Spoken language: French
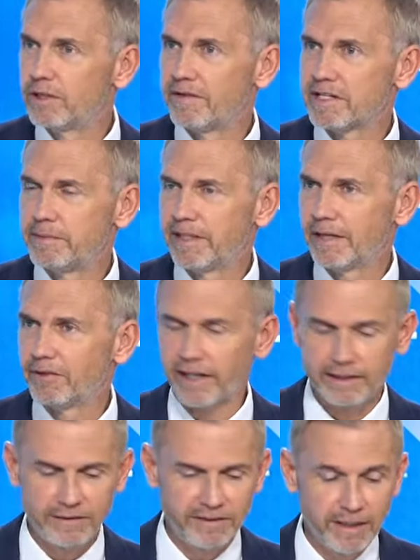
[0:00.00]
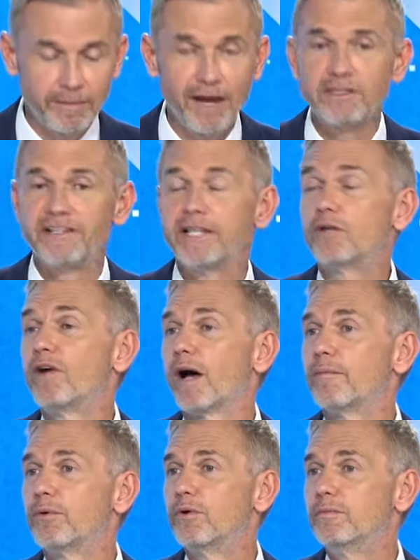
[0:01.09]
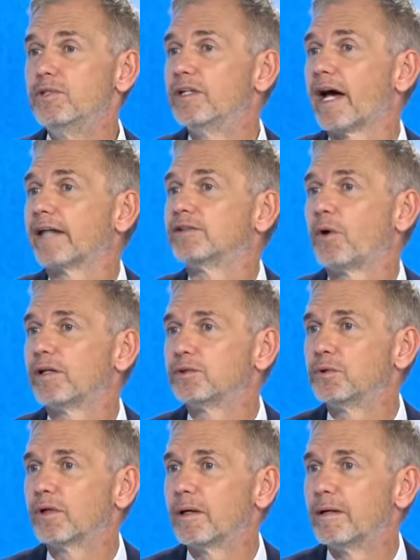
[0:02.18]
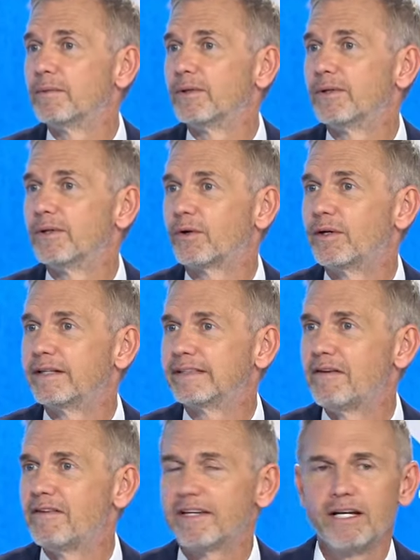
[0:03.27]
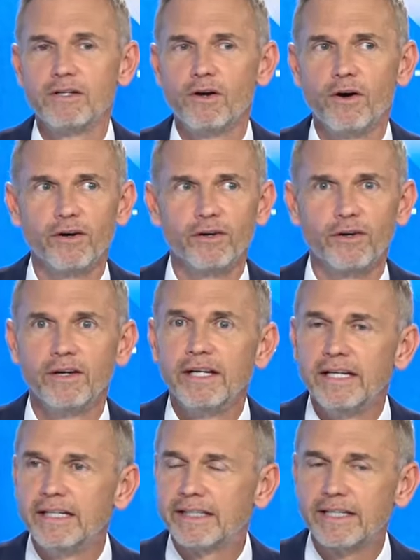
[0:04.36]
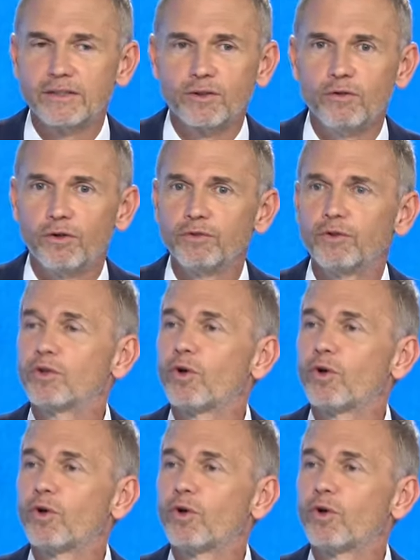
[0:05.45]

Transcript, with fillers: expliqué votre activité, mais là vous avez découvert un peu le milieu de la restauration quand même euh, collective avec Elior. Qu'est-ce que votre,